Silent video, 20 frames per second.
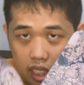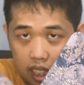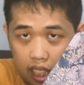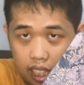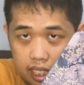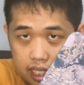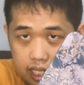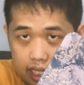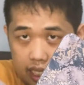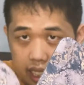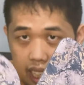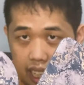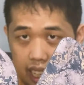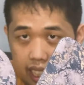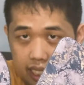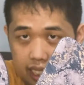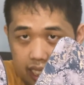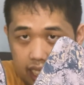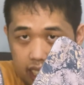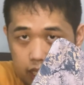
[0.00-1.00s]

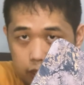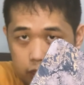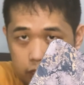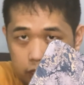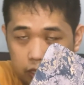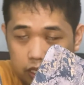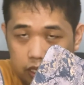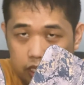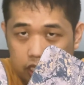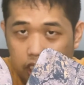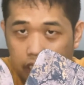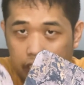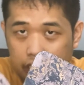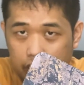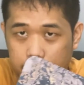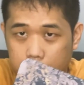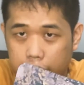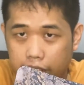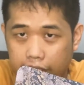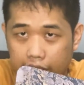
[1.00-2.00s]
aesthetic, dark
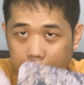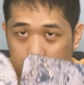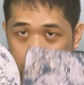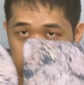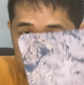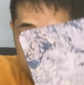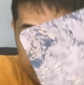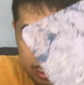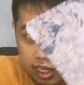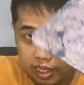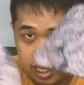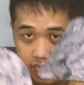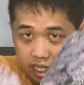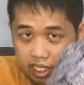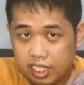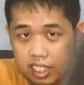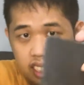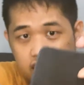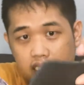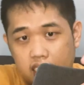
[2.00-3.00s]
vibes.
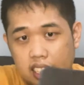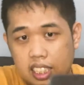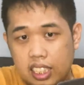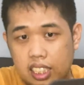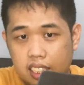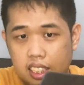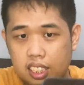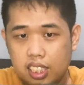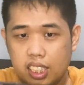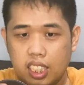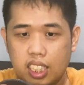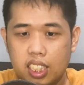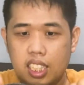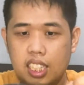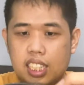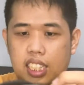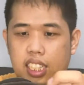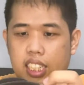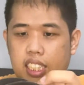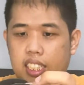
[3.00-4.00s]
Ganda.
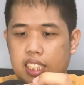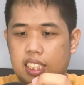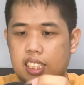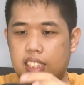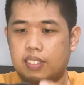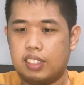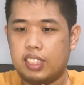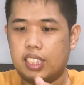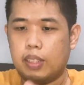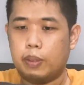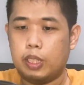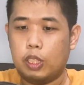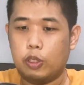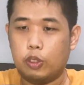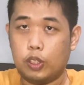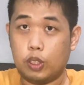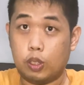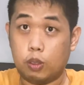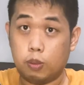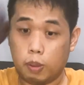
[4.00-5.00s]
Like. Gamitin ko
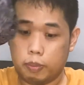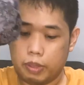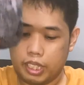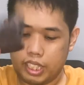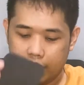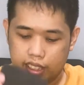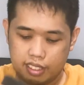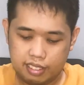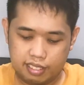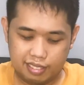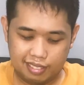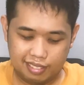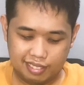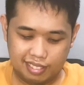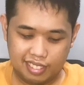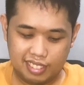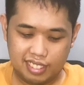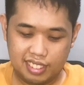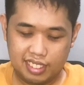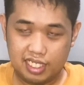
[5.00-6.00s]
na to mamaya.
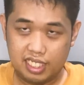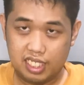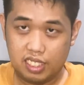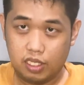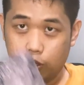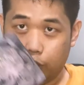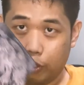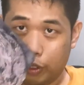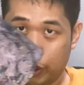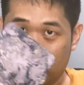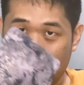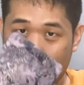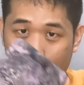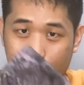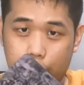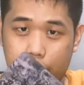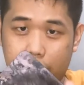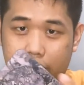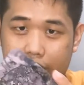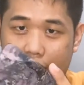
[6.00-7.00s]
For
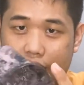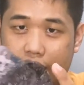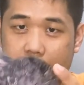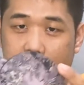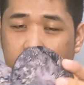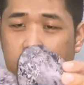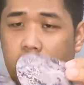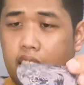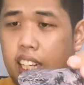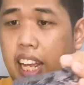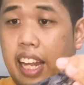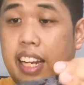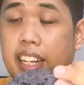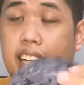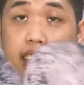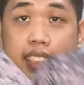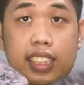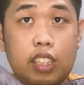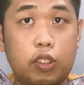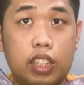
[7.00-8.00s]
sure. And
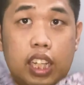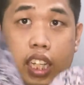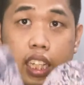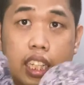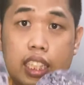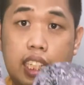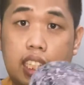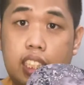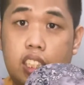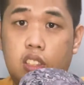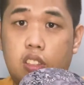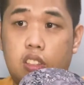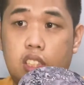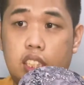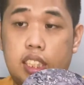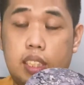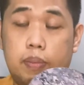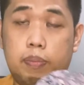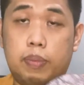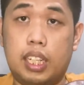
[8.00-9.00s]
less than 100 lang to,
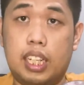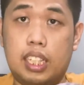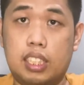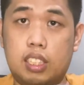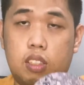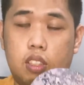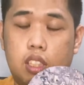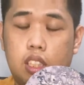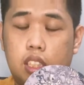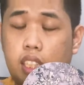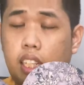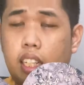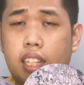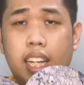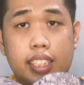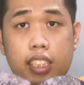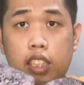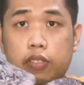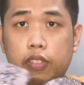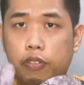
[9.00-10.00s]
isang piraso.
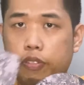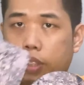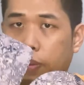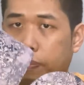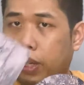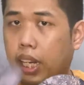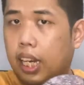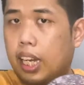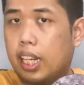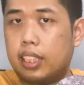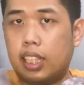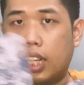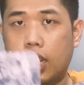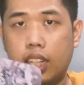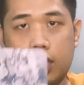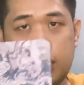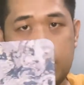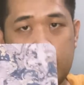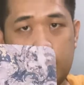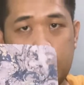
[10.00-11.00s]
Less than 50 pa nga ata
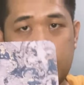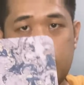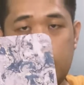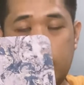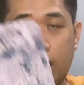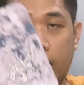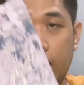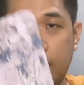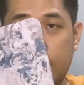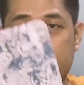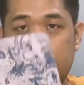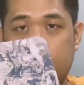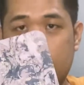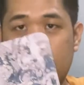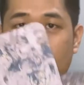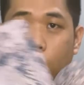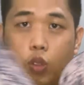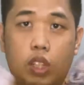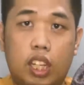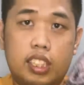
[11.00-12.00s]
ang isa.
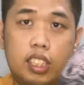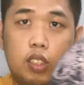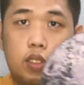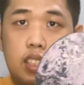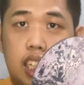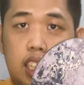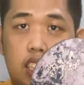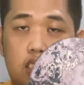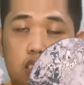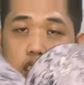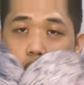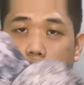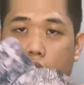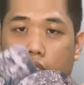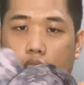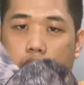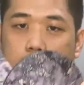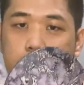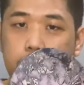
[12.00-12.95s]
So, less than 100 yung dalawa.